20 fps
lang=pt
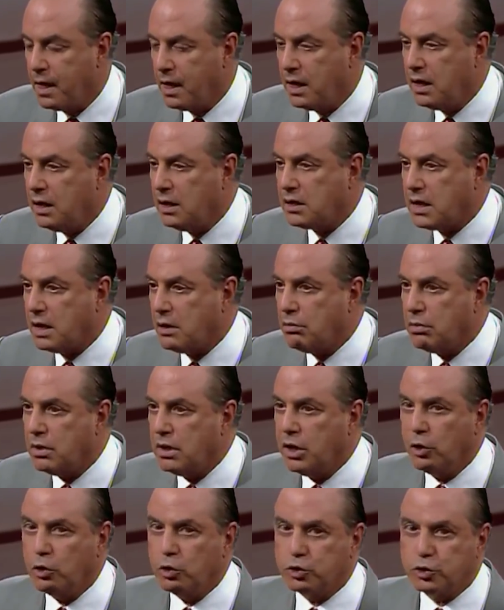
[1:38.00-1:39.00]
Então,
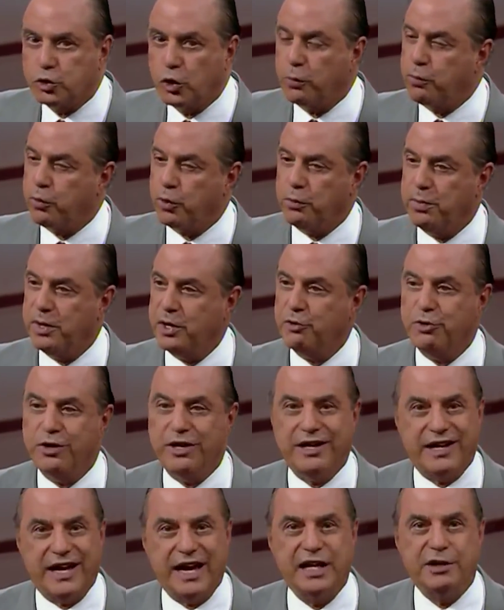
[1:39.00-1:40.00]
eu não estou proibindo
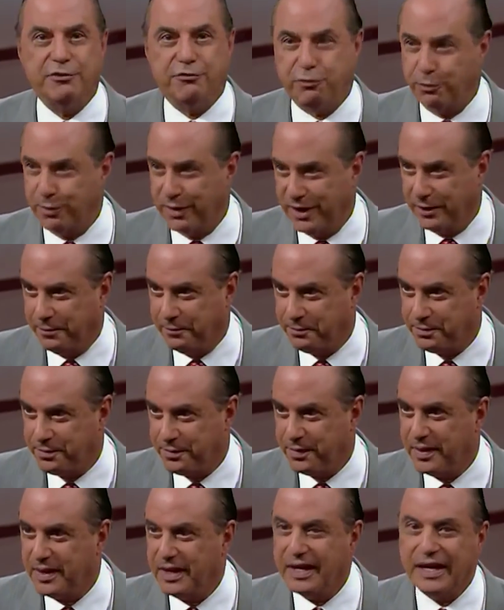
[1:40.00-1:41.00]
ninguém de fumar.
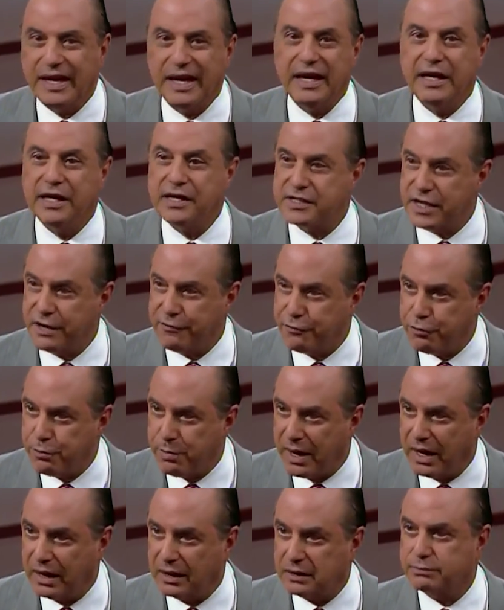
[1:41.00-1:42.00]
Quem quiser
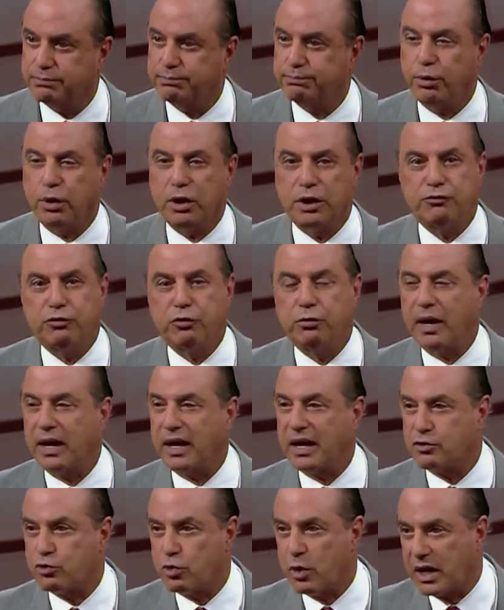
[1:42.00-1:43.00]
fumar, pode fumar
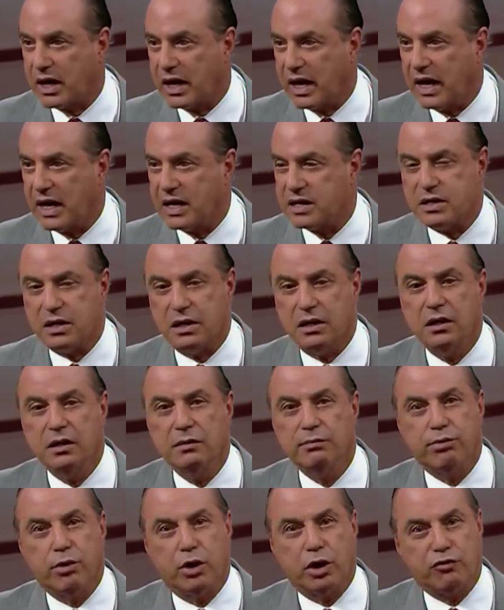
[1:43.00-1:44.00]
na sua casa,
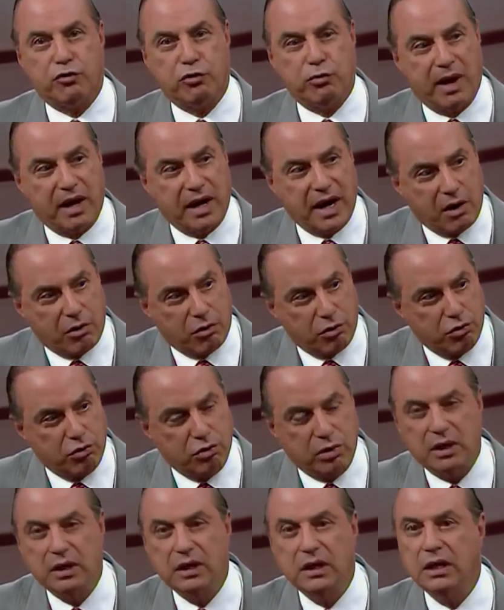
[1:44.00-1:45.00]
pode fumar na
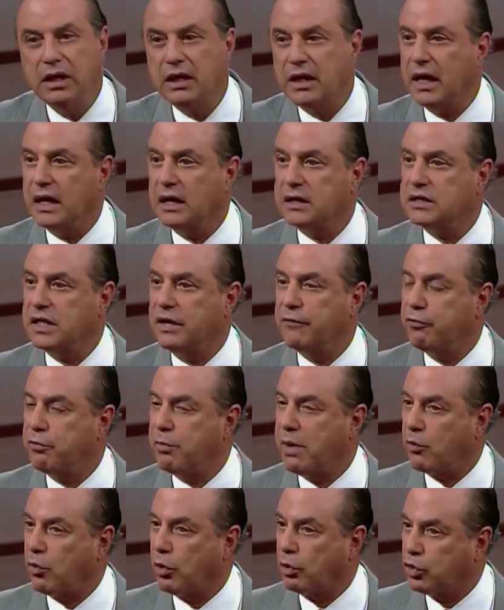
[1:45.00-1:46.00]
rua. Quem quiser
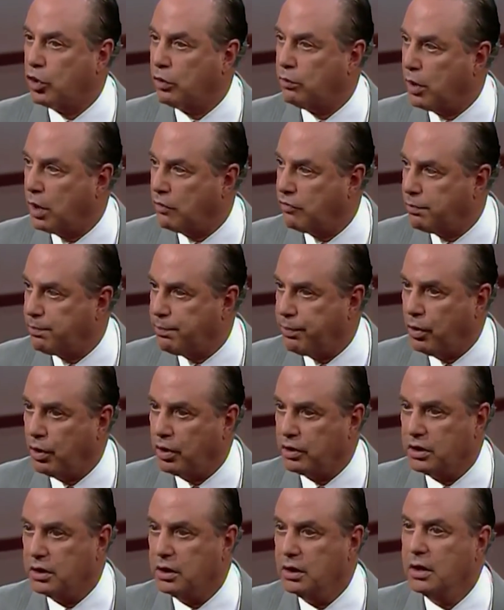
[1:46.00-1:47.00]
fumar no automóvel,
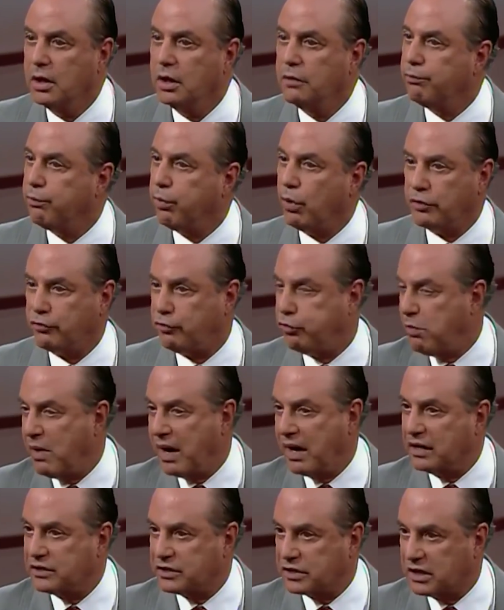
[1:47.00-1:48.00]
pode. Pode fumar
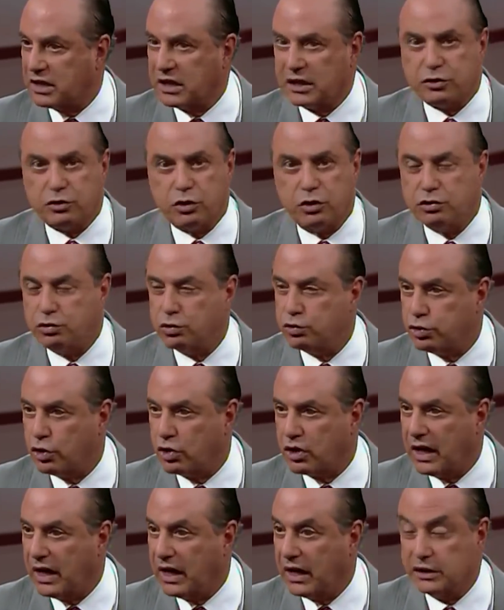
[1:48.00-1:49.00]
nas redações dos
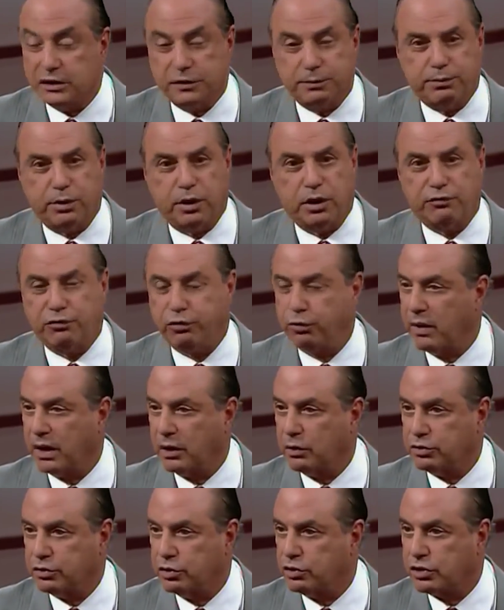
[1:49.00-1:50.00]
jornais, pode fumar
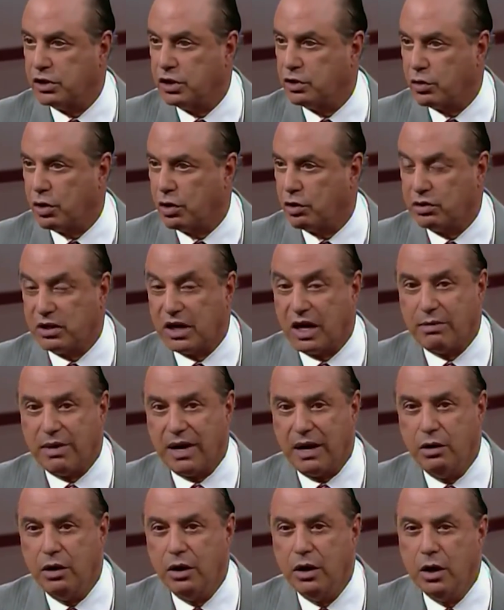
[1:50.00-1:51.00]
no seu escritório de
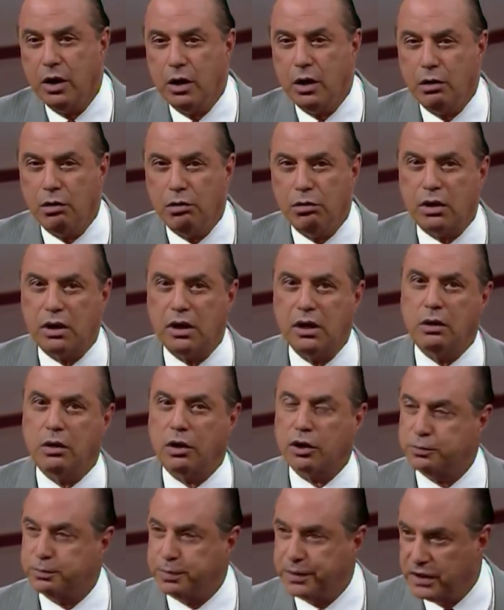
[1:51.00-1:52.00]
trabalho. O que
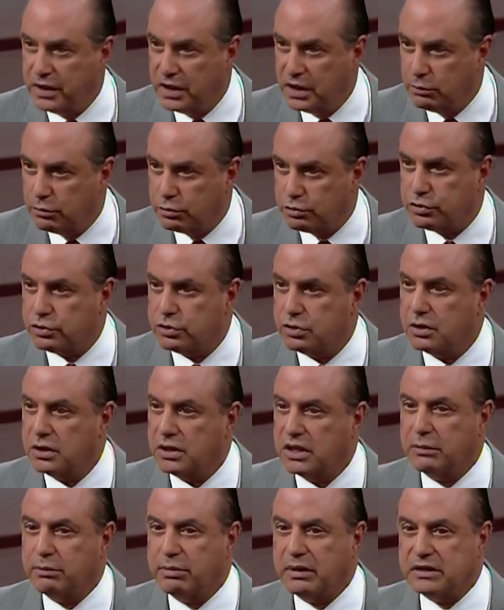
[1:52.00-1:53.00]
nós pedimos
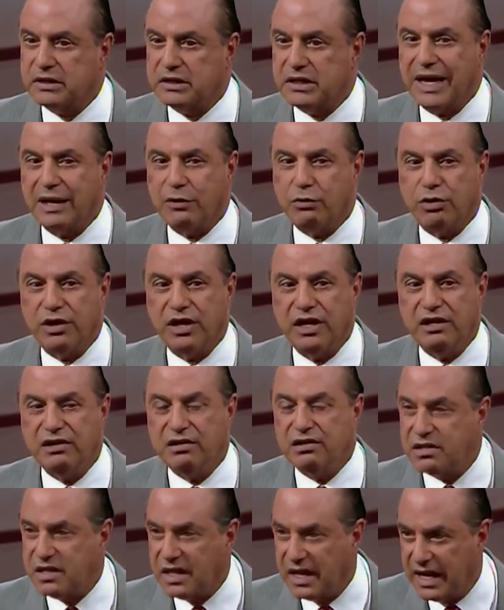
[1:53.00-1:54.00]
é baseado em
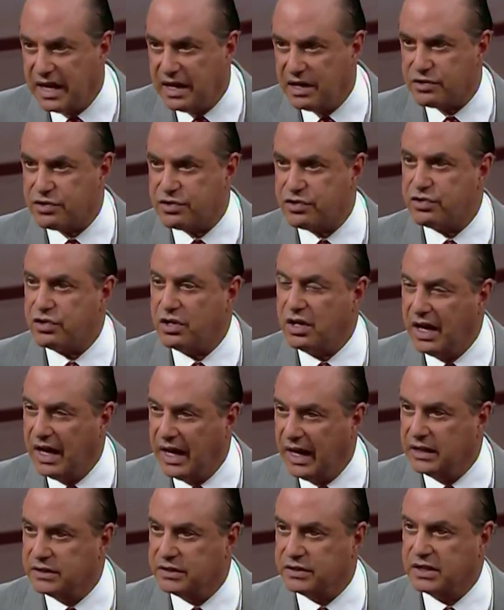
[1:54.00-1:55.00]
três
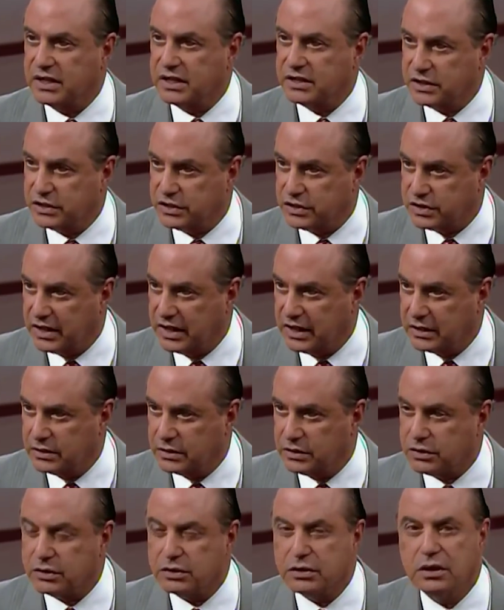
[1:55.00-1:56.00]
leis
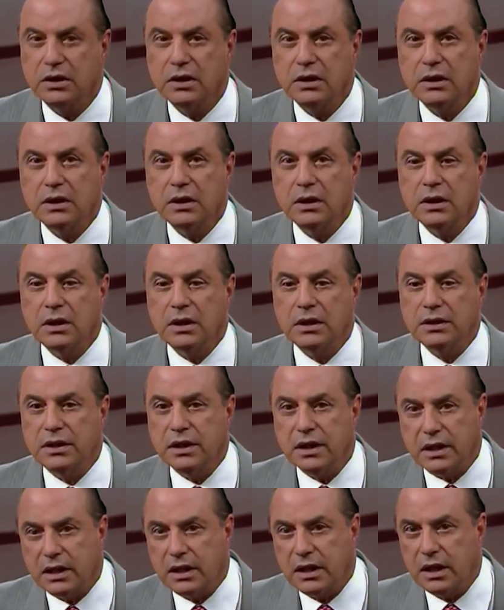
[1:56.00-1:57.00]
existentes
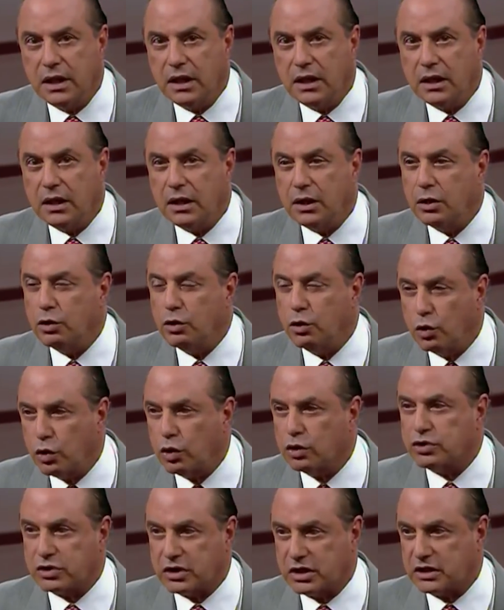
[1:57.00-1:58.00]
de que
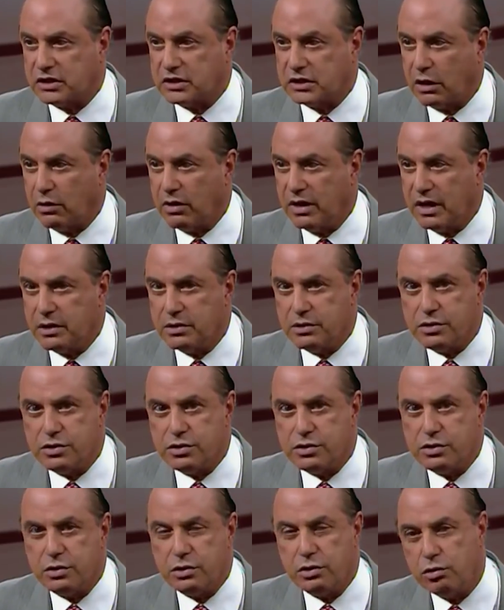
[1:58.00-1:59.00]
nos
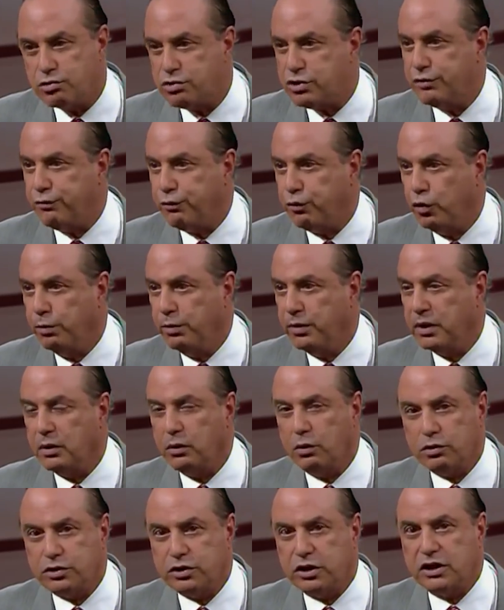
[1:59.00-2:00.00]
restaurantes não se fume.
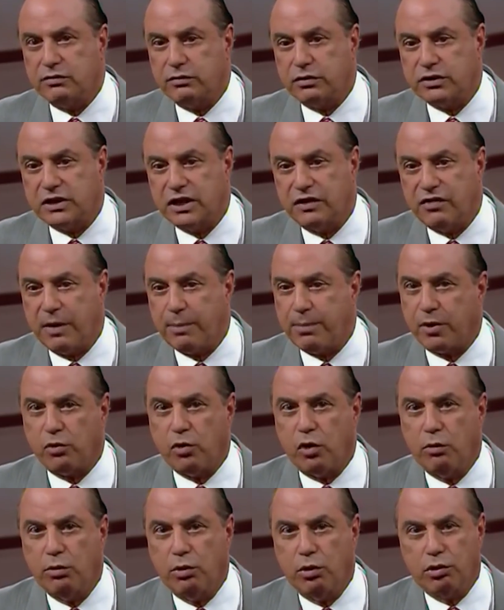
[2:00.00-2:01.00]
Ou seja, você vai para um
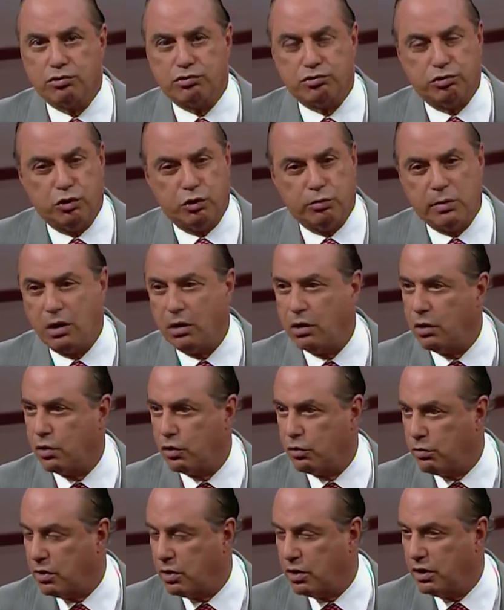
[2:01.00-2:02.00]
almoço de uma
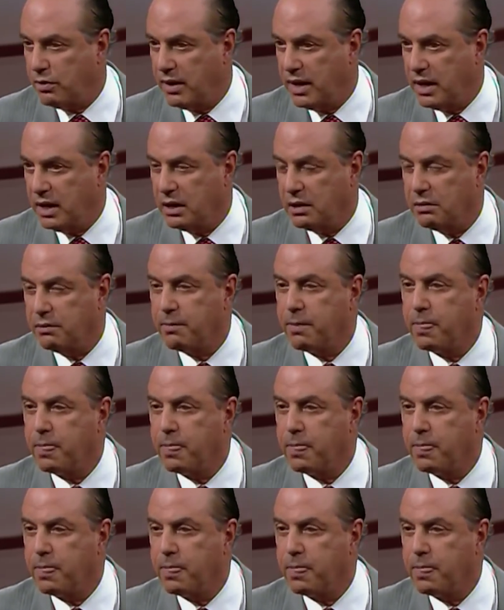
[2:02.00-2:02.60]
hora, uma hora e meia,